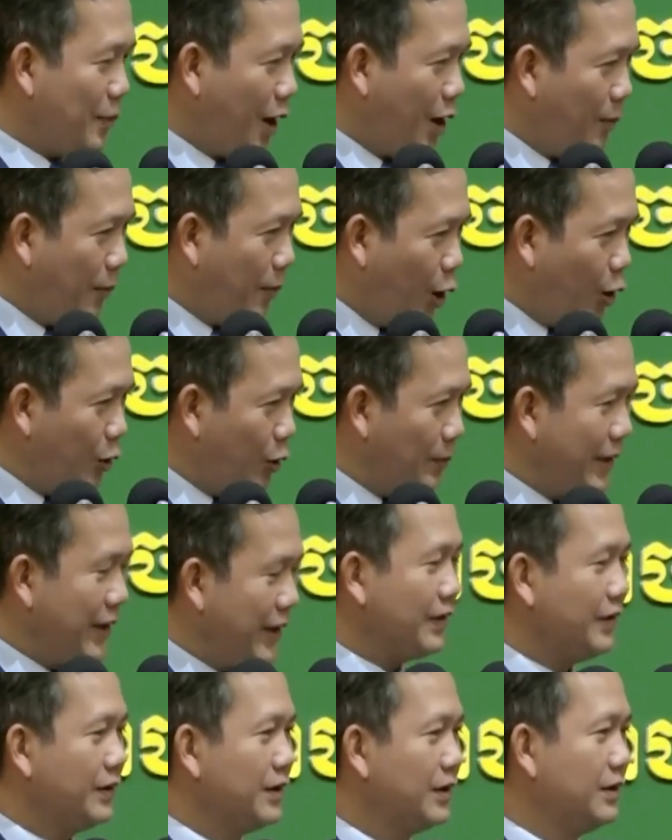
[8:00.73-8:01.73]
bong pon
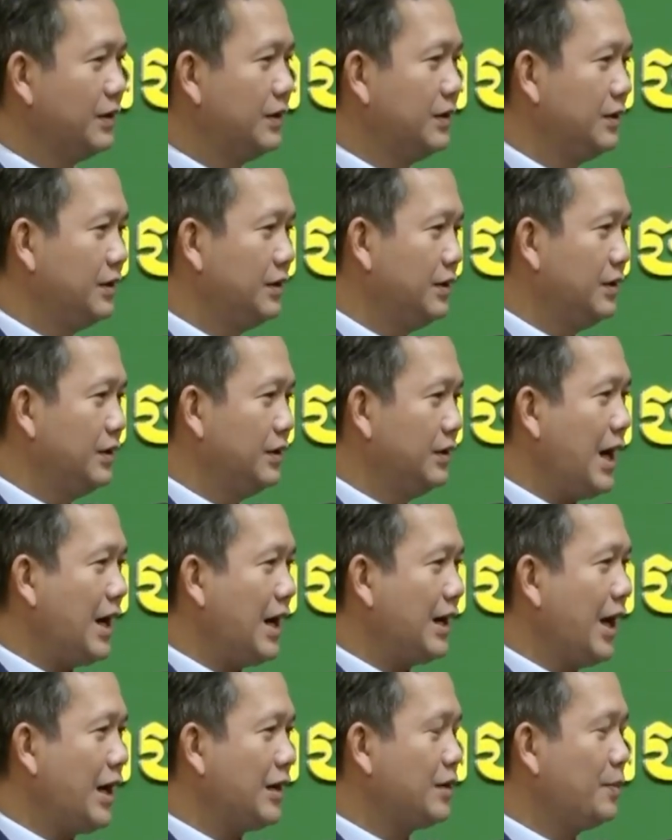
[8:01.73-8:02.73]
miên lẹ
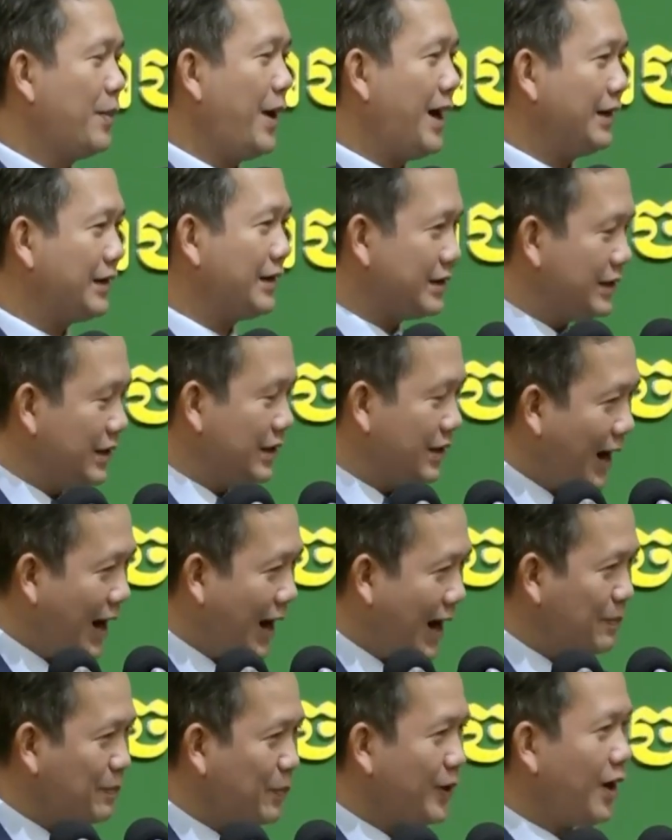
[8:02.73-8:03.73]
khả năng sầm bát dương
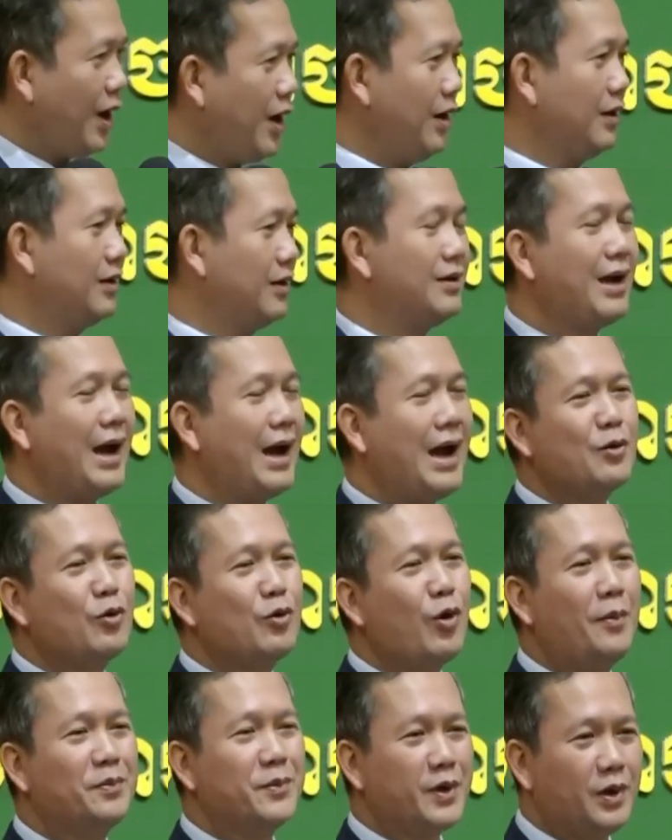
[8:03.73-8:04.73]
ai bắt đo ca
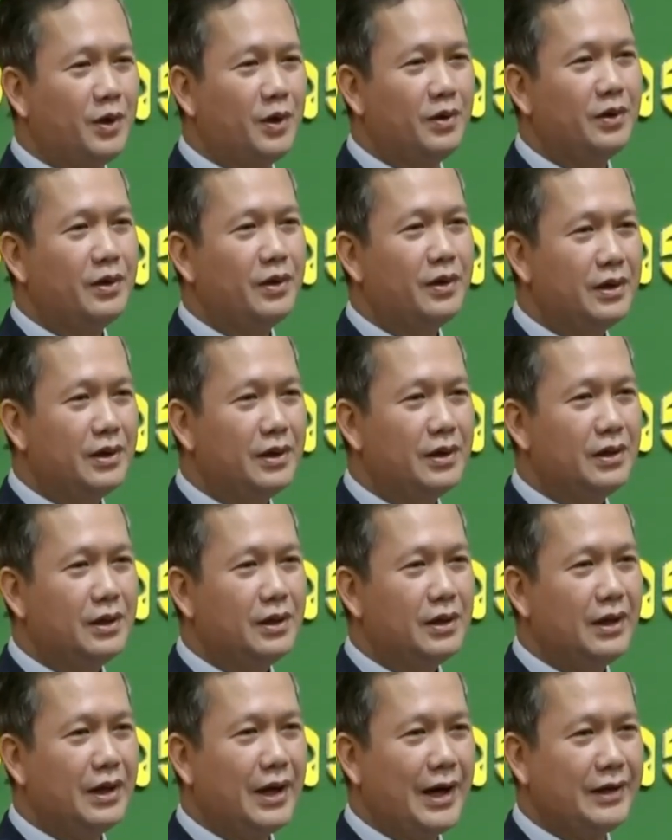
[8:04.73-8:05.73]
quam tro
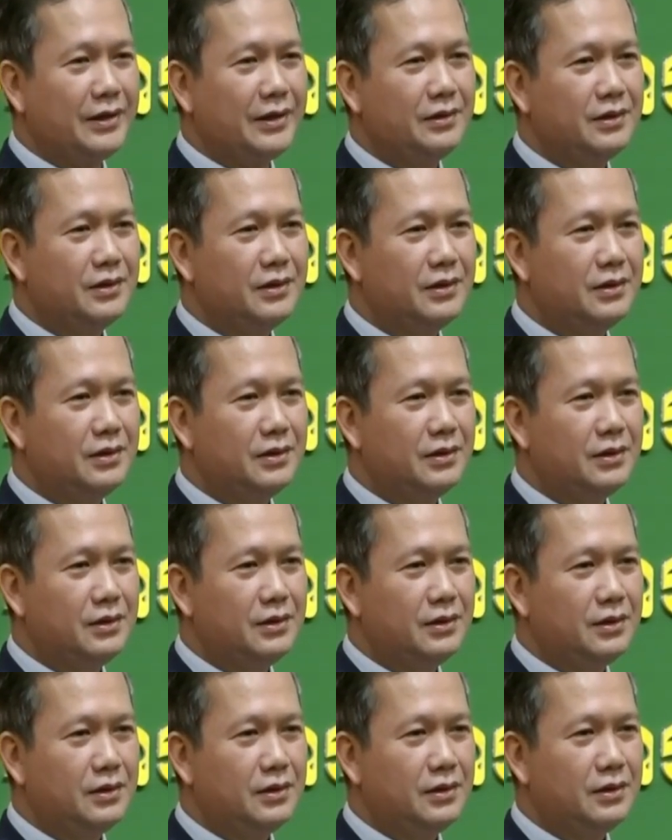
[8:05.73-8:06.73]
hệ ranh
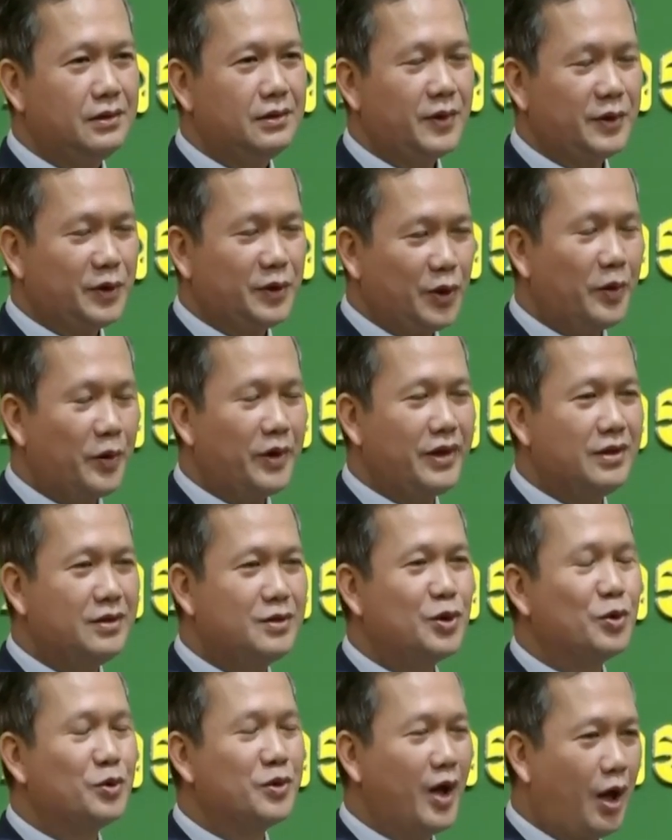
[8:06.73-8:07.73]
vật thọ đi
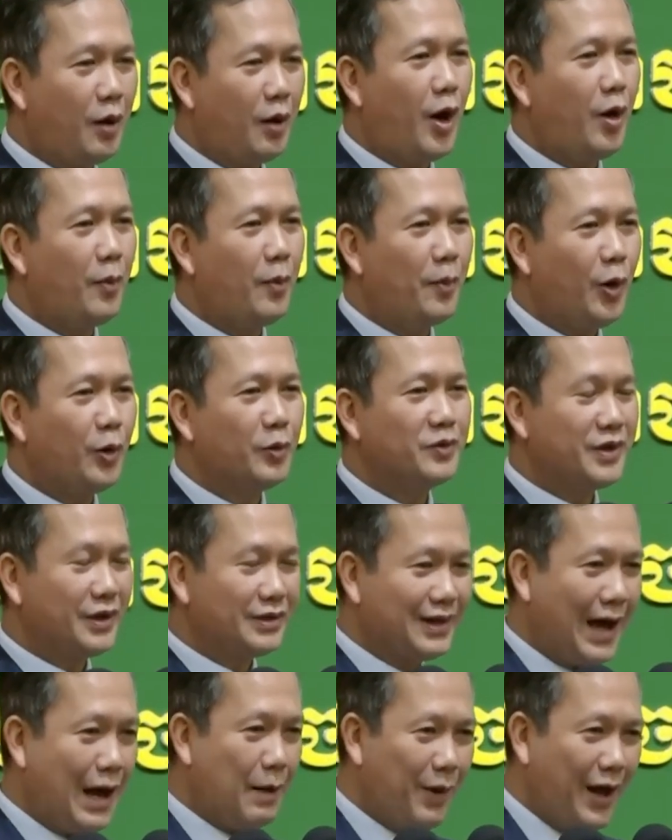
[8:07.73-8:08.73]
chún đo bong pon từ
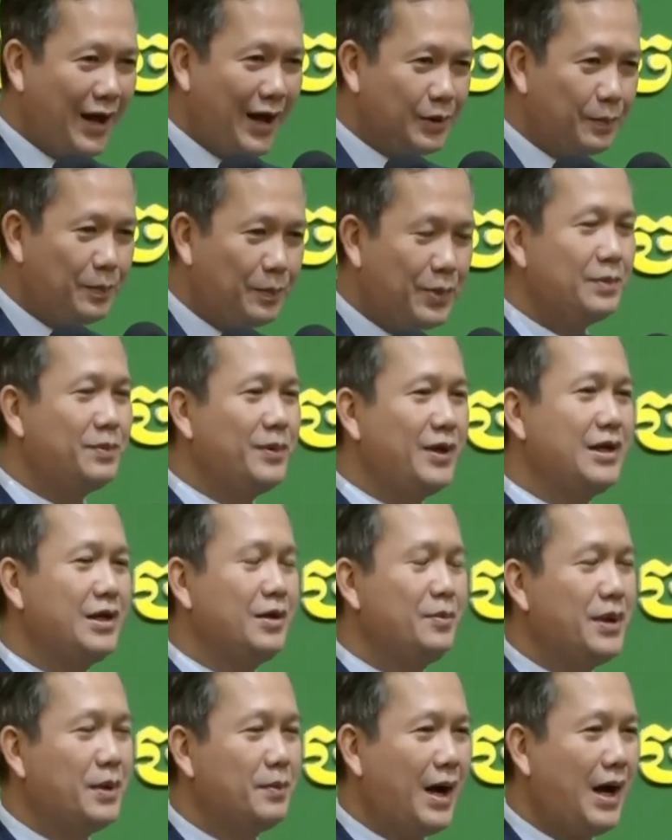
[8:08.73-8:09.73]
tam la tập hiệp để
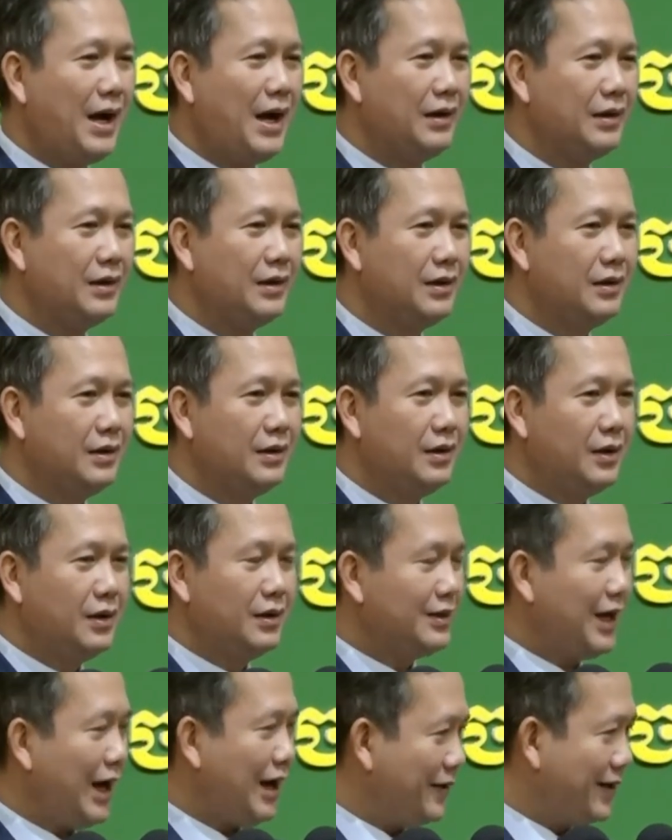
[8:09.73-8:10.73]
dương miên bát
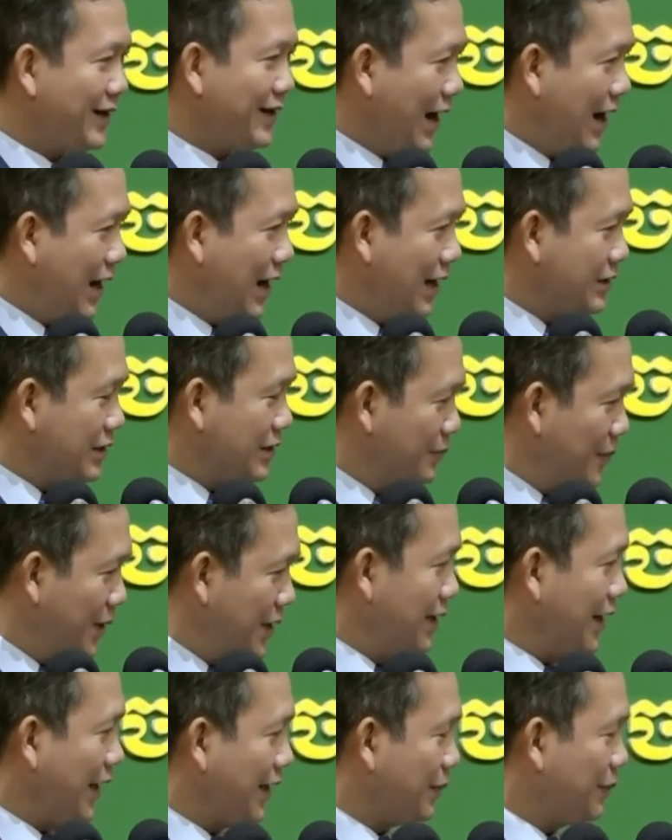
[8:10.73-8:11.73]
thạ bị ca dương
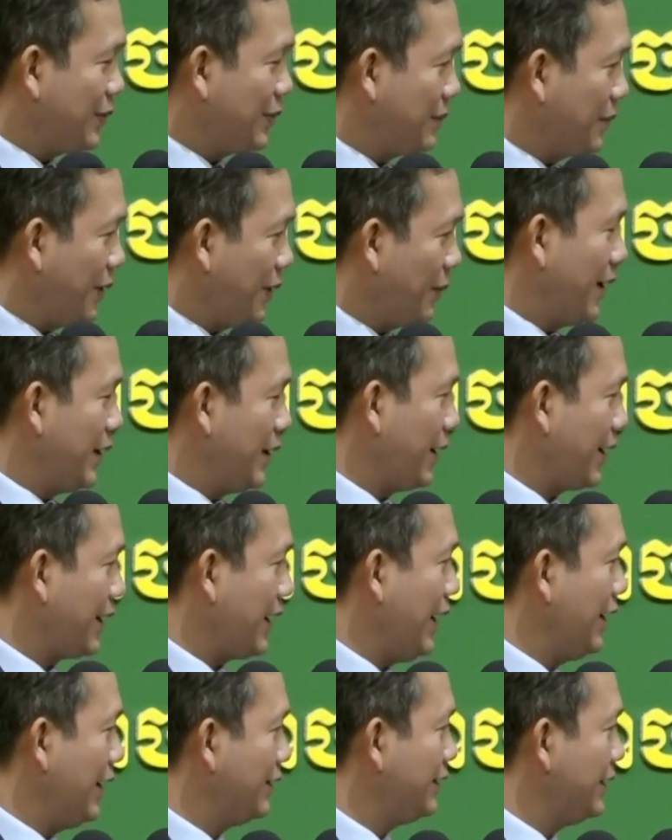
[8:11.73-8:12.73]
mơ la tập hiệp đầm bay bạc
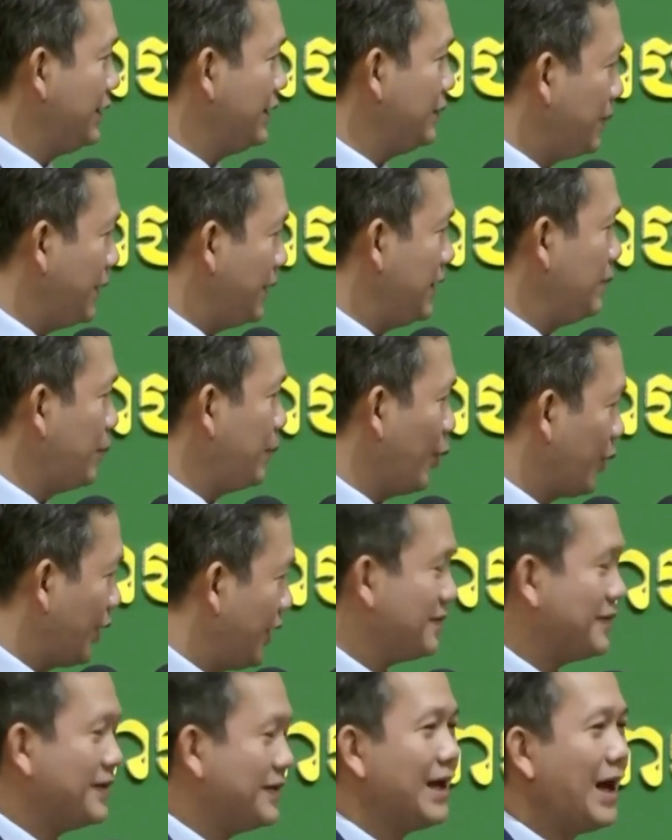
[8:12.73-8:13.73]
can tipi pong
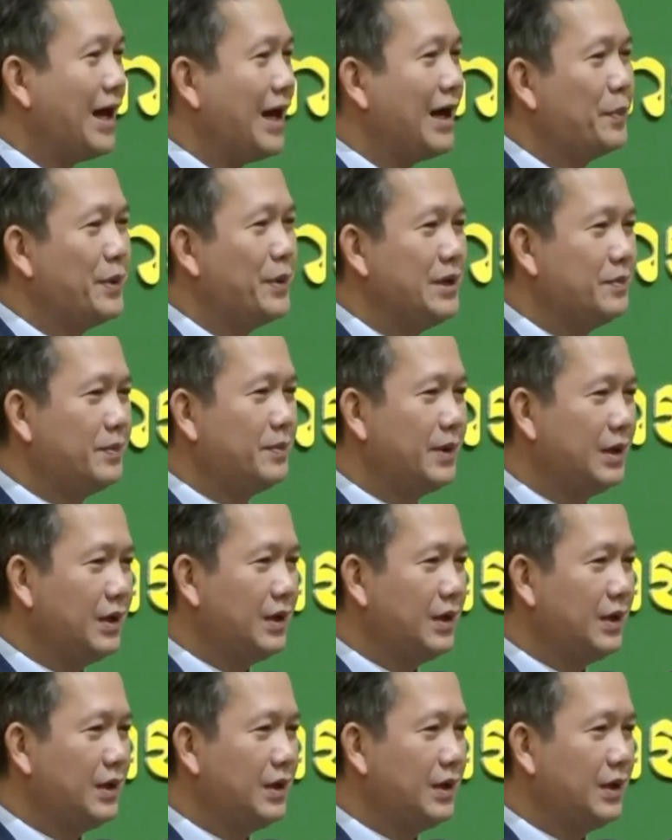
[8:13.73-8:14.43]
rick visa tập hiệp